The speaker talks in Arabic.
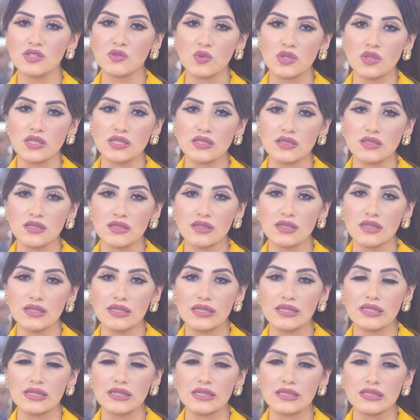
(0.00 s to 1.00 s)

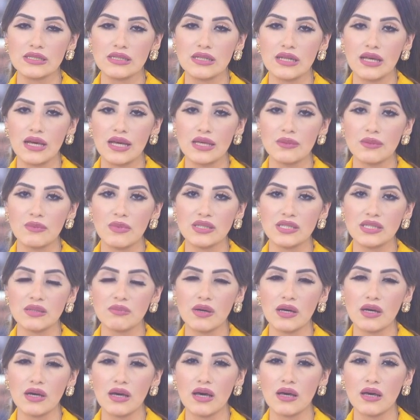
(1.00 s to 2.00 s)
وإصرار لاقتلاع ما
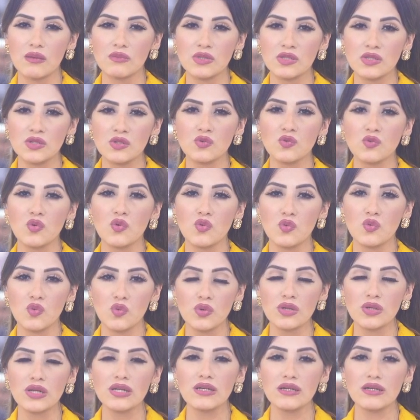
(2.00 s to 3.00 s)
تبقى من
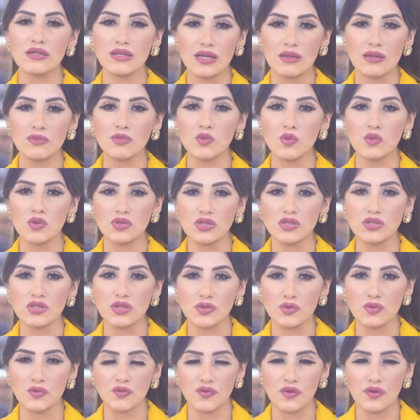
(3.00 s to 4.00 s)
جذور الإرهاب
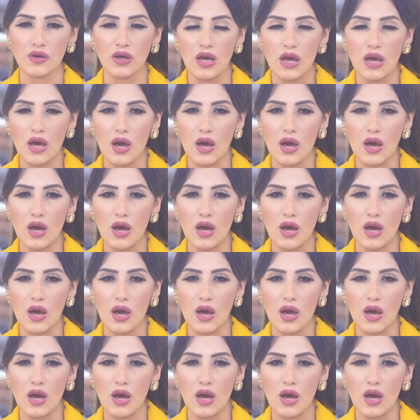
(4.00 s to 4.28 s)
والتطرف